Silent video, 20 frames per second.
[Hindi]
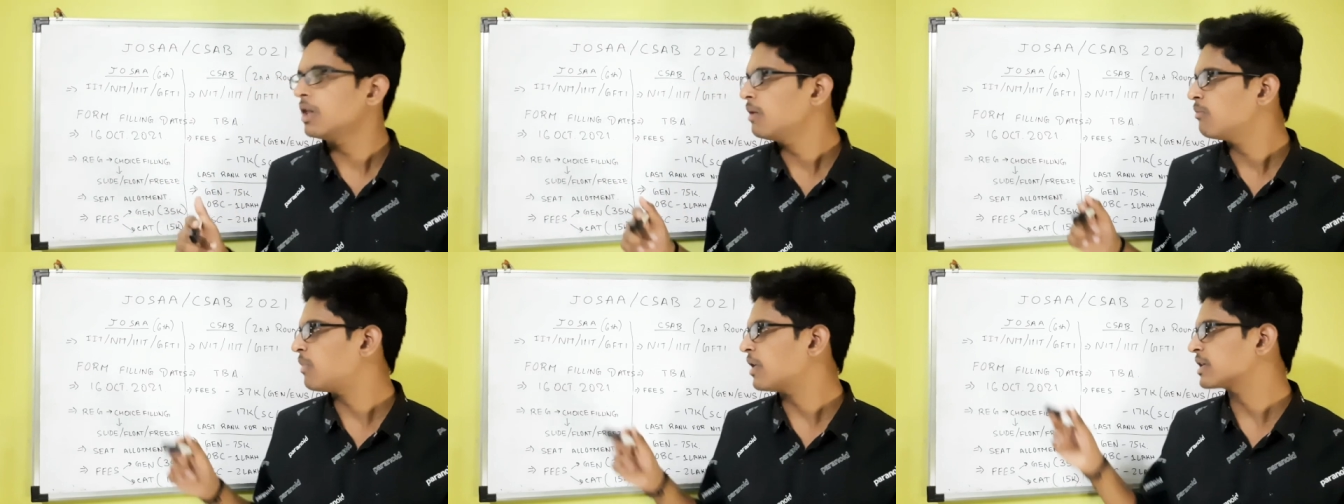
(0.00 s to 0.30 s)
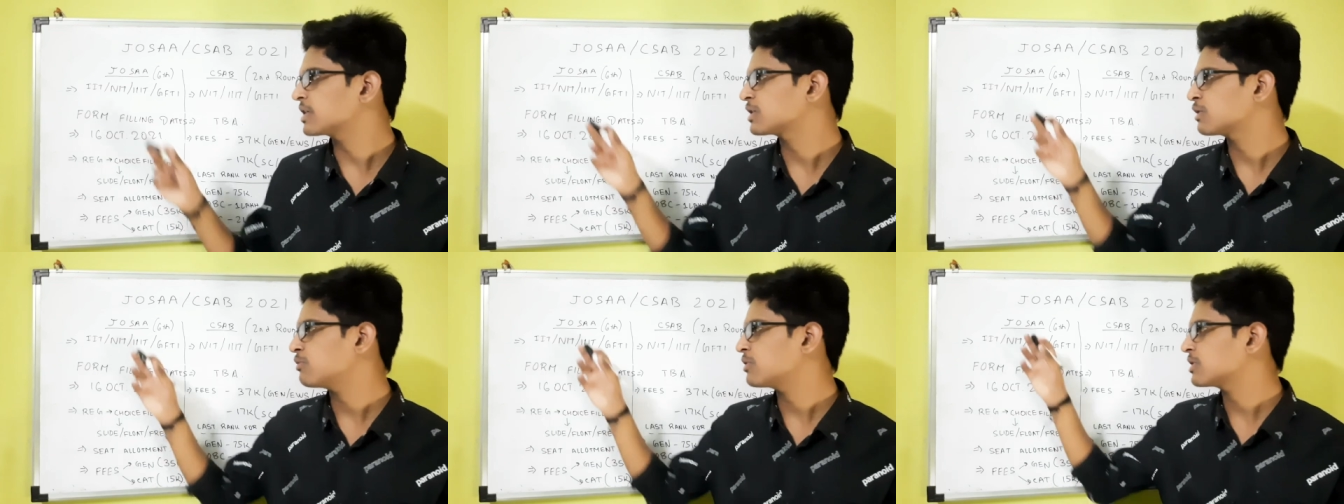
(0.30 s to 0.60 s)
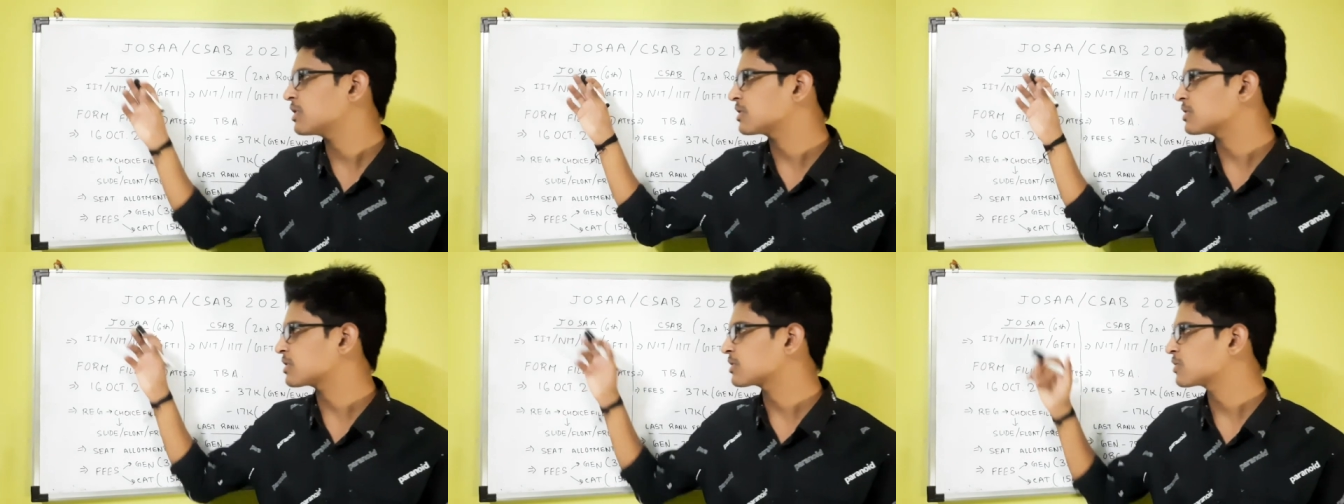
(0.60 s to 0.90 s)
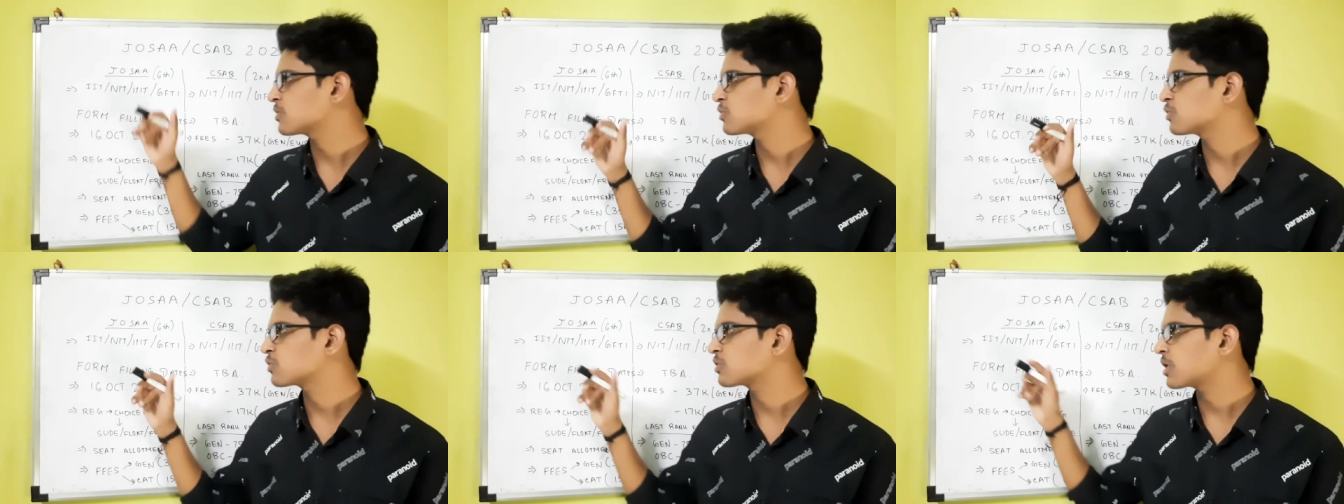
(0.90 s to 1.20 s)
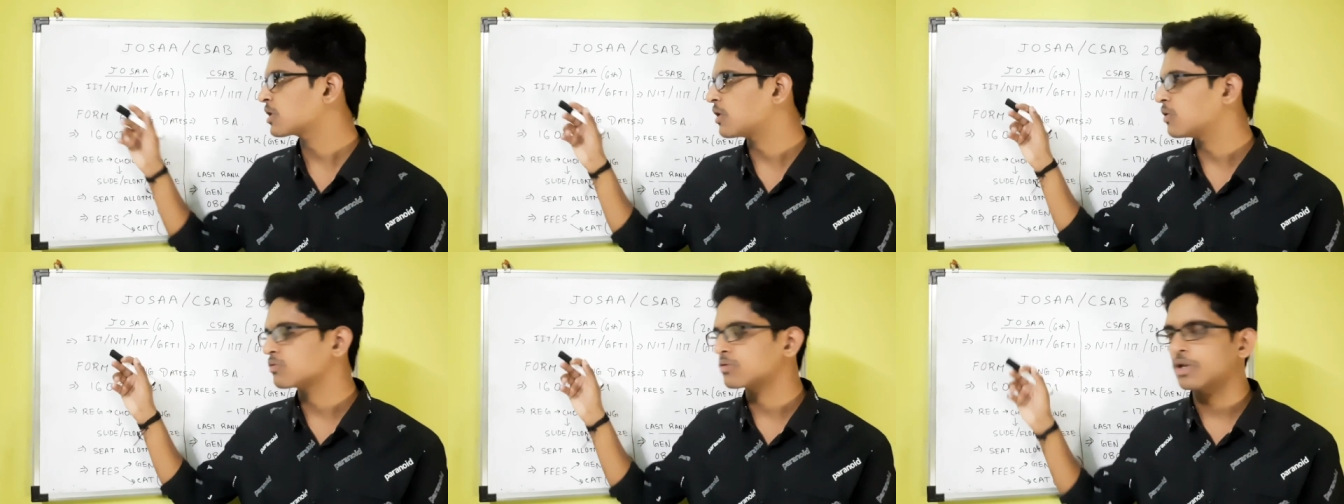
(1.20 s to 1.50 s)
पार्टिसिपेट कर सकते हो जोसा
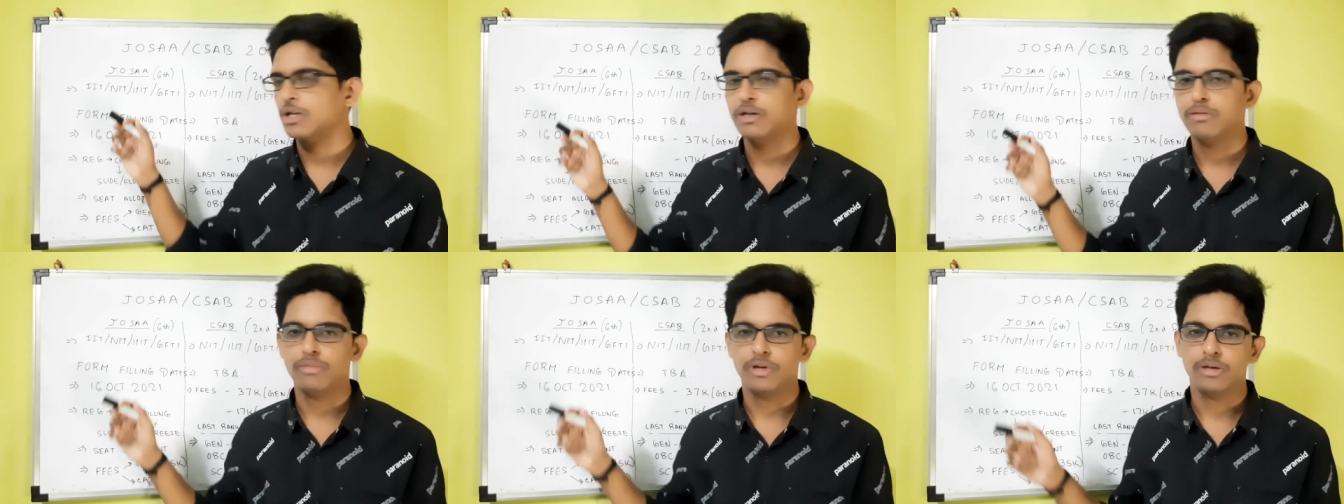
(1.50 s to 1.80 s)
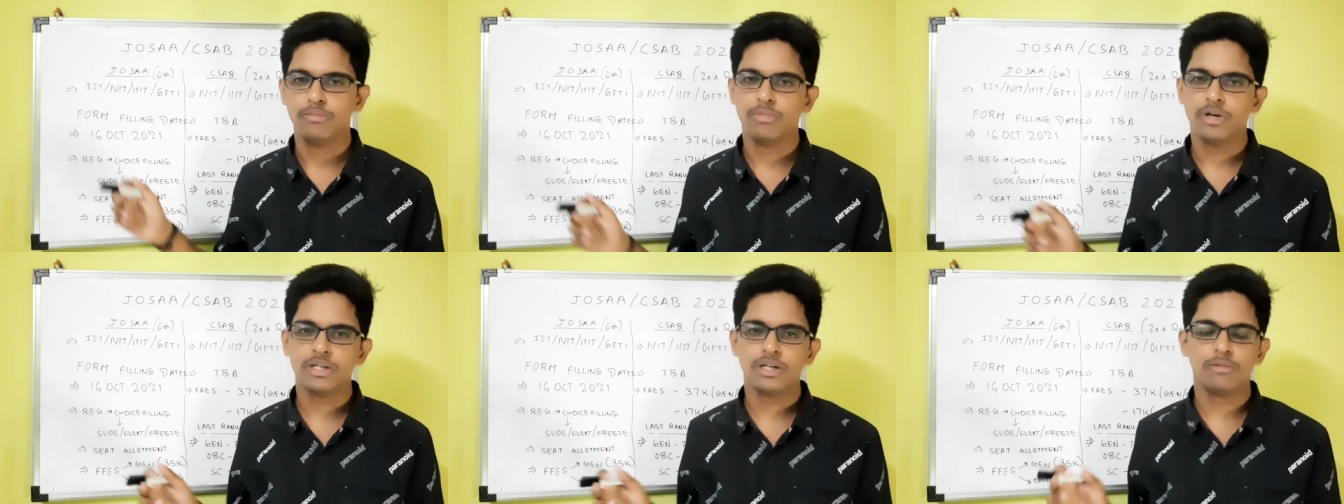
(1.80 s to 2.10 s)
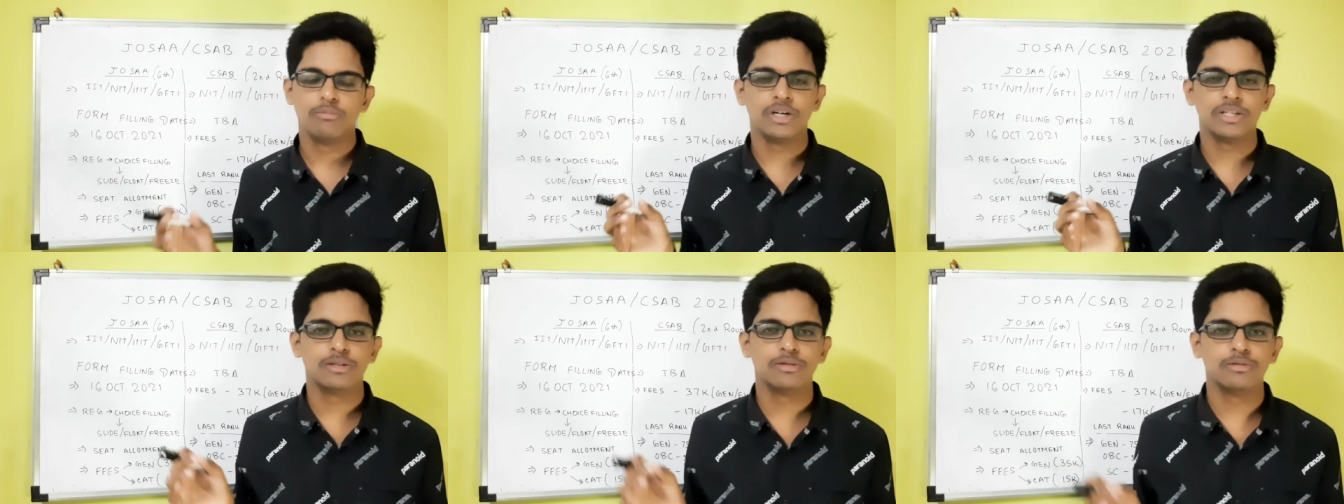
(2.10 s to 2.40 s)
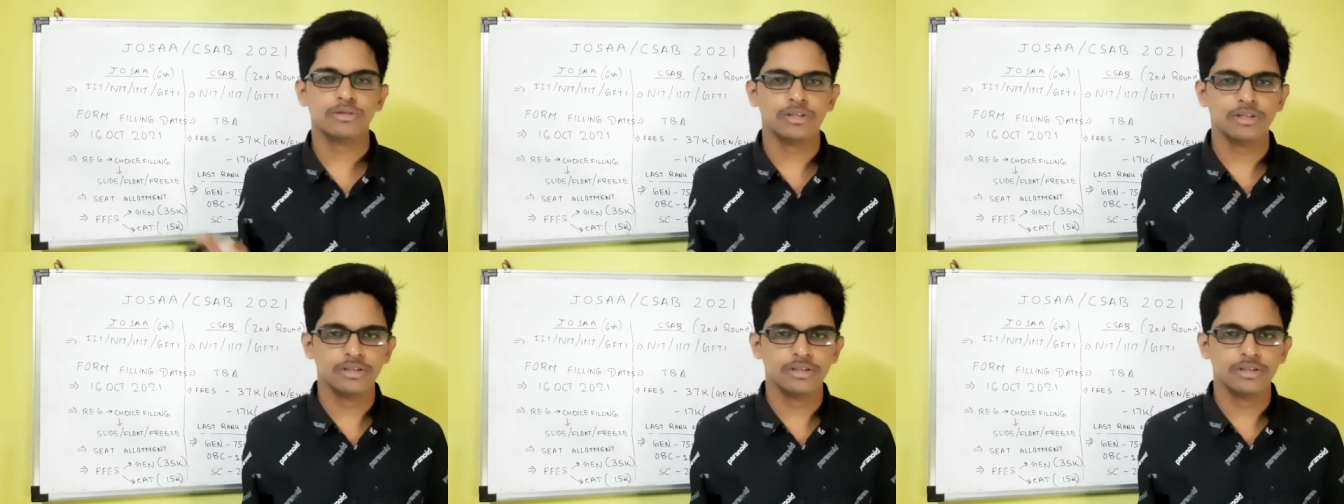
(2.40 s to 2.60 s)
काउंसलिंग में बट बस